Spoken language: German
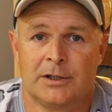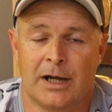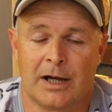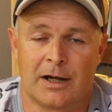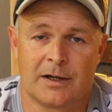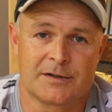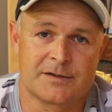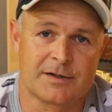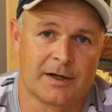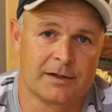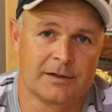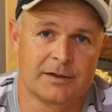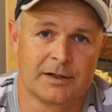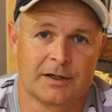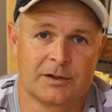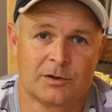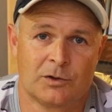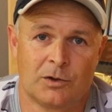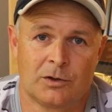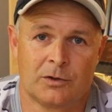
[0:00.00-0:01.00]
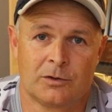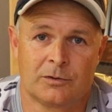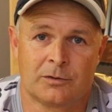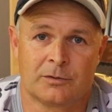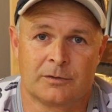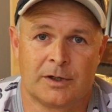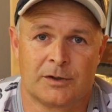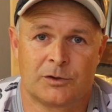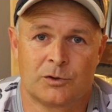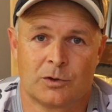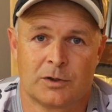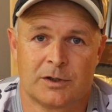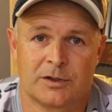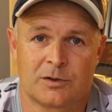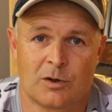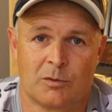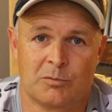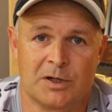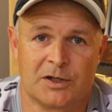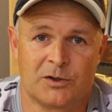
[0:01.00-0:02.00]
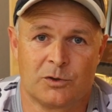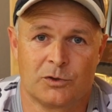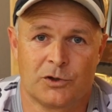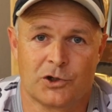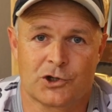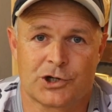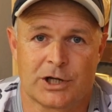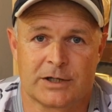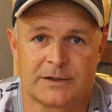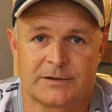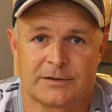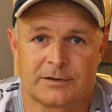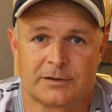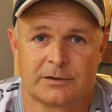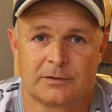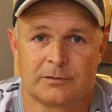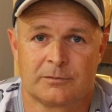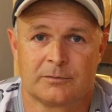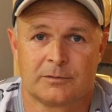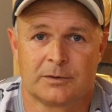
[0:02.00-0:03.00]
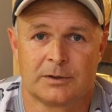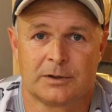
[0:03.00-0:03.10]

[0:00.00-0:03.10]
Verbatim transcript: Er hat seinen Gegner natürlich komplett unterschätzt.